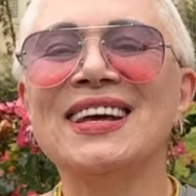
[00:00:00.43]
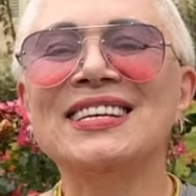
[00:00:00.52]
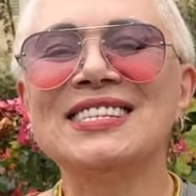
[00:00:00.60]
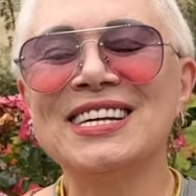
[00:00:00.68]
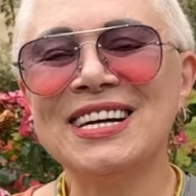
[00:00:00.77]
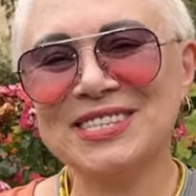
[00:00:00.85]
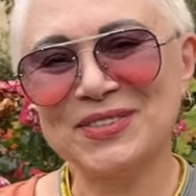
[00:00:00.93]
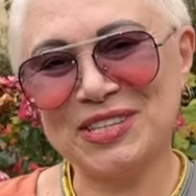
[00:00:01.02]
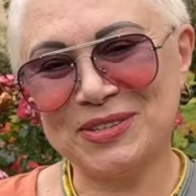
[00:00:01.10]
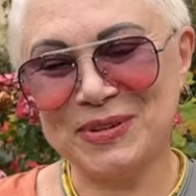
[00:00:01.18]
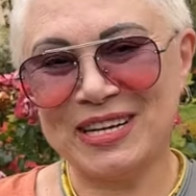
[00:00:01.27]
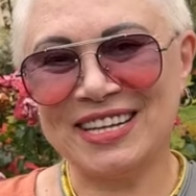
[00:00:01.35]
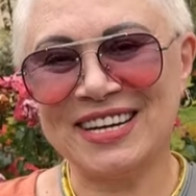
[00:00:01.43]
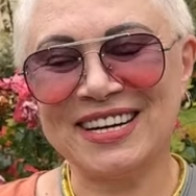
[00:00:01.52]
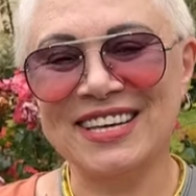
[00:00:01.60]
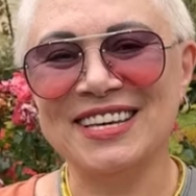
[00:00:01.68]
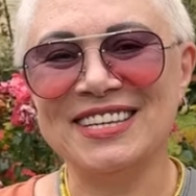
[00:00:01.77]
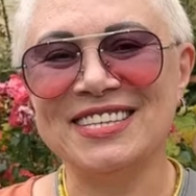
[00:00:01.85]
Здравствуйте, мои
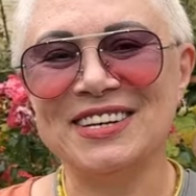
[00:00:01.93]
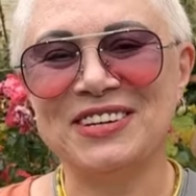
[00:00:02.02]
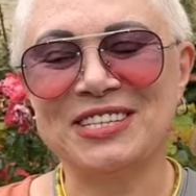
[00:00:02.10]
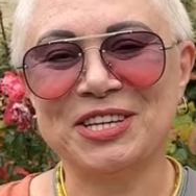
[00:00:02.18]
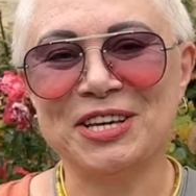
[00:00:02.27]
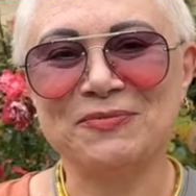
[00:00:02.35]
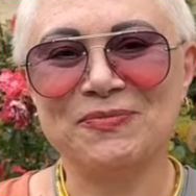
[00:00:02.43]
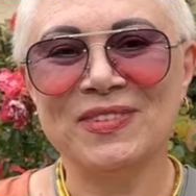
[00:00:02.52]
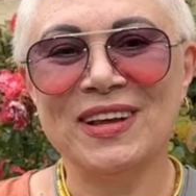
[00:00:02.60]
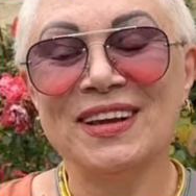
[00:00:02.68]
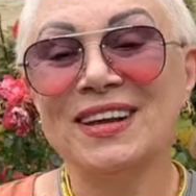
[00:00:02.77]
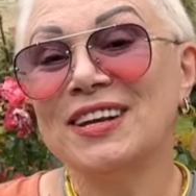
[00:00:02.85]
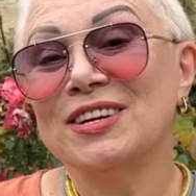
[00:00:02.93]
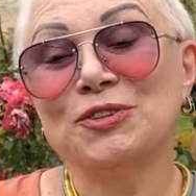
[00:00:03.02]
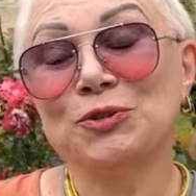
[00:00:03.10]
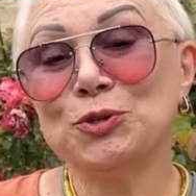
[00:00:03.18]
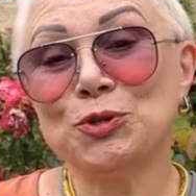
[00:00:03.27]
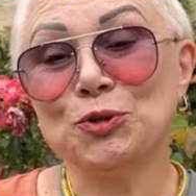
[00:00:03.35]
дорогие девочки!
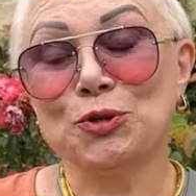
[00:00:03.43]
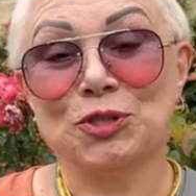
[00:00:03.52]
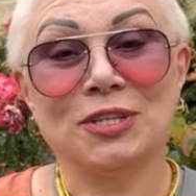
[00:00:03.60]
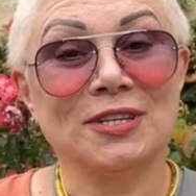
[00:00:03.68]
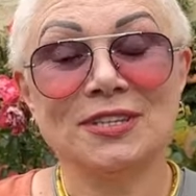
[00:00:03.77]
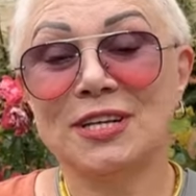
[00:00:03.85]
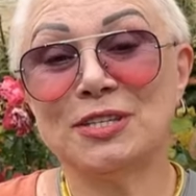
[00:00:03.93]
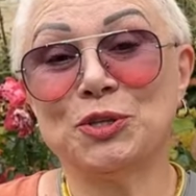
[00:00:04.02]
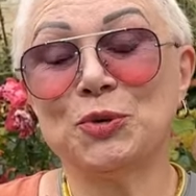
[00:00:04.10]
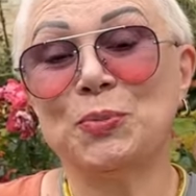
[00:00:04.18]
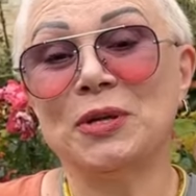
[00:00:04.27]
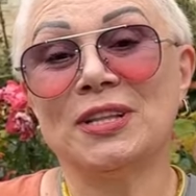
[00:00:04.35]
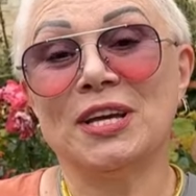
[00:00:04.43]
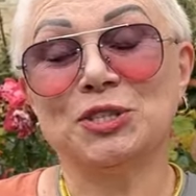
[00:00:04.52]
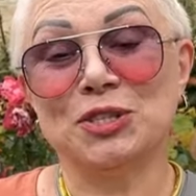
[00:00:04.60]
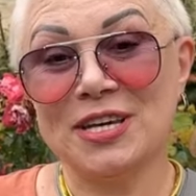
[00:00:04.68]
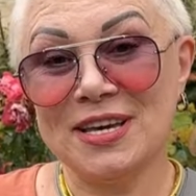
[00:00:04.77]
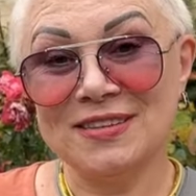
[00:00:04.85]
Ну что же, наступил наш
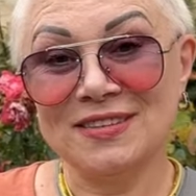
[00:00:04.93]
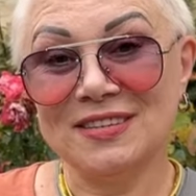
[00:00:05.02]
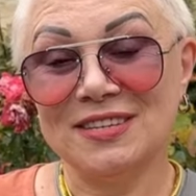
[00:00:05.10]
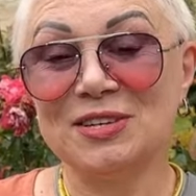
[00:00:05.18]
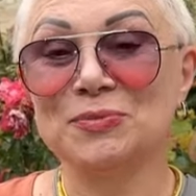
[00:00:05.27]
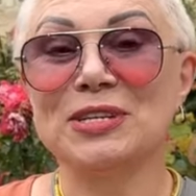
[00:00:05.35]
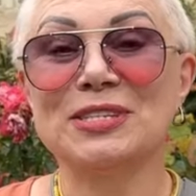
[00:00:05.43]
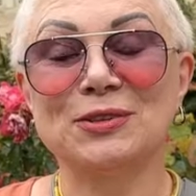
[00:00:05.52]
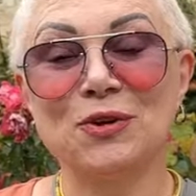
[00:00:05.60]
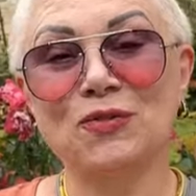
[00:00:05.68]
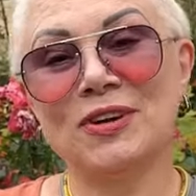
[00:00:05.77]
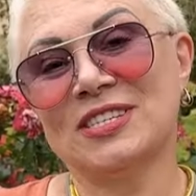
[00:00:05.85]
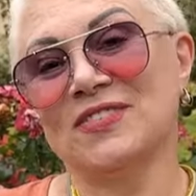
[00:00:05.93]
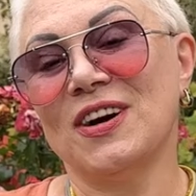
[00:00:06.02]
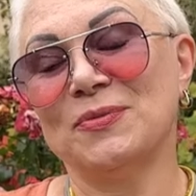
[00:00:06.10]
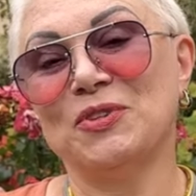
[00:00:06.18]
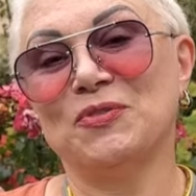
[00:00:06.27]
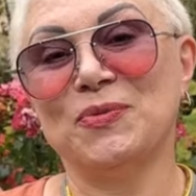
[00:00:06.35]
день, и мы снова с
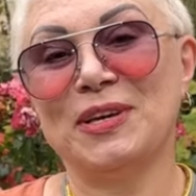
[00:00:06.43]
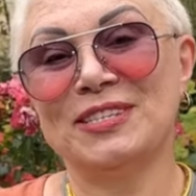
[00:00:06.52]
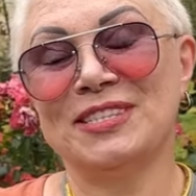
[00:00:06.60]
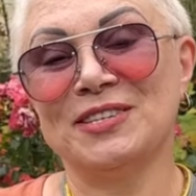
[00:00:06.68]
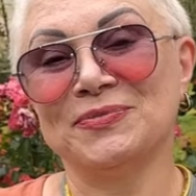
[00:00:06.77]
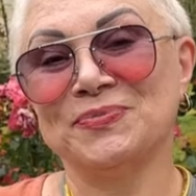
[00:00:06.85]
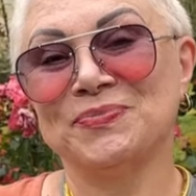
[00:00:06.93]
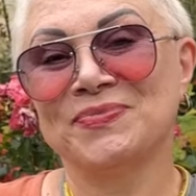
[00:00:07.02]
вами вместе.